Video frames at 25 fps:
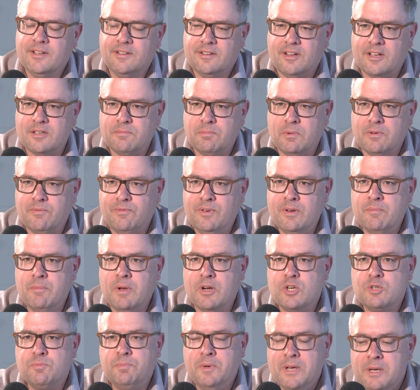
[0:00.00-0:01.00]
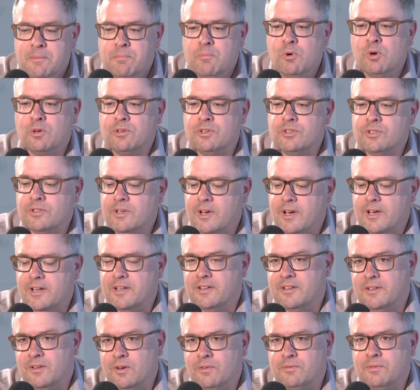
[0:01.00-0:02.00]
dass man viel mehr
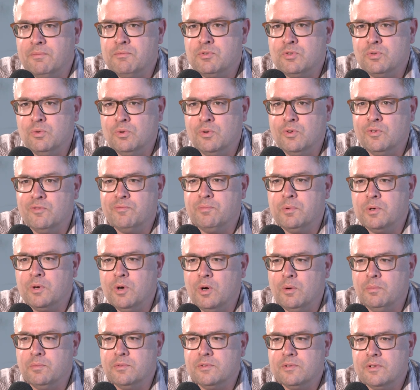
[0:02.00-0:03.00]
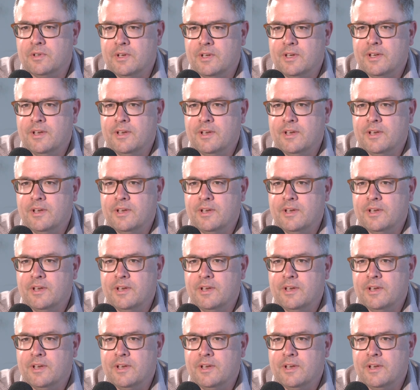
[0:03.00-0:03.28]
Spielmöglichkeiten auf dem Schulhof bekommt,